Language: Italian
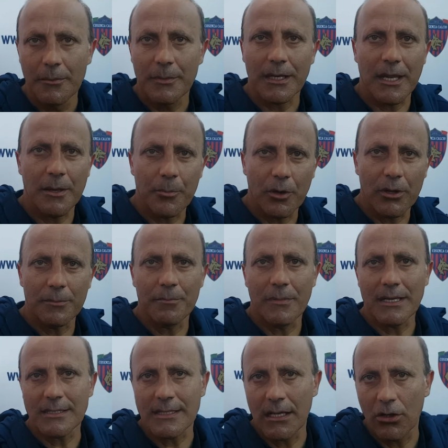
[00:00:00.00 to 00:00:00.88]
perché poi in
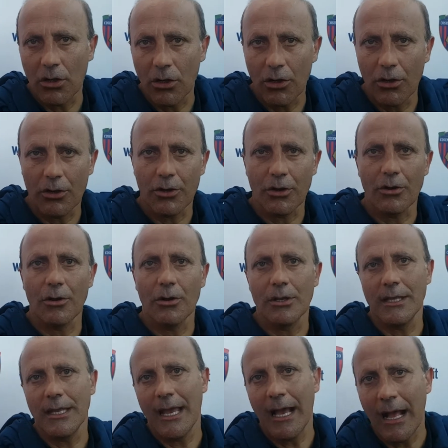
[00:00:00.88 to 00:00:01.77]
base a
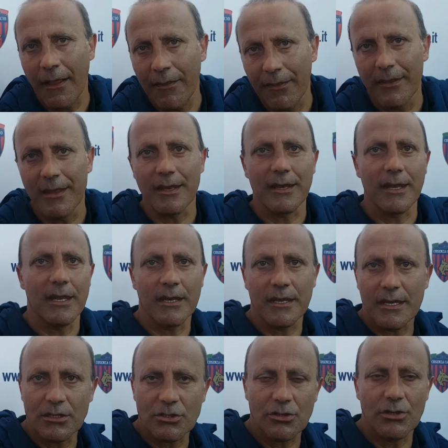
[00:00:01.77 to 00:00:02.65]
loro, gli under e il
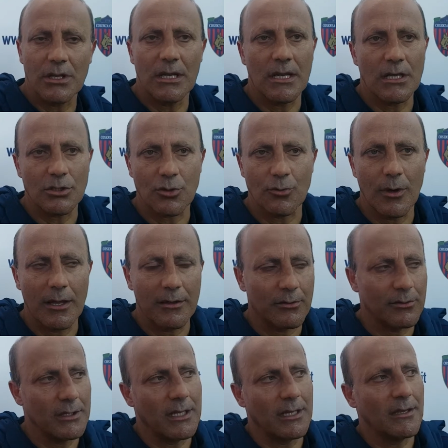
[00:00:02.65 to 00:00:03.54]
resto della
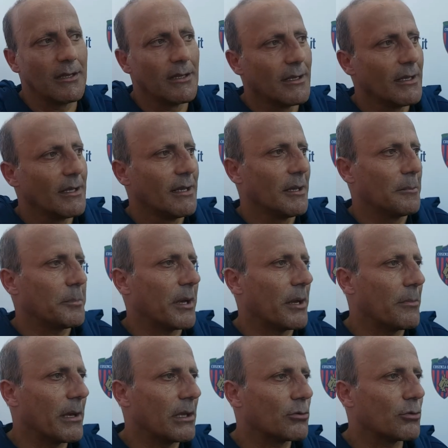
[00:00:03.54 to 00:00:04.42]
squadra. Quindi
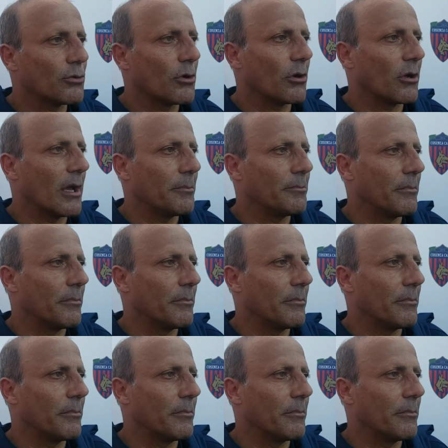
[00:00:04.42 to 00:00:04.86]
prematuro